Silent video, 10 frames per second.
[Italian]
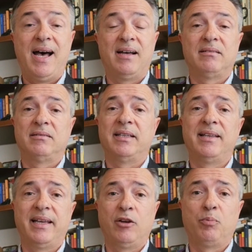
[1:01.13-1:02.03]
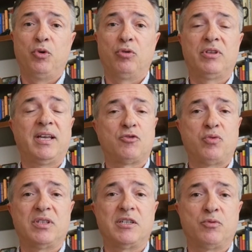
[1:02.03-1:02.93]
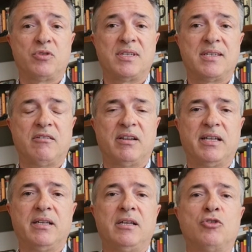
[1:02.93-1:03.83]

ha degli aeroporti a sua disposizione,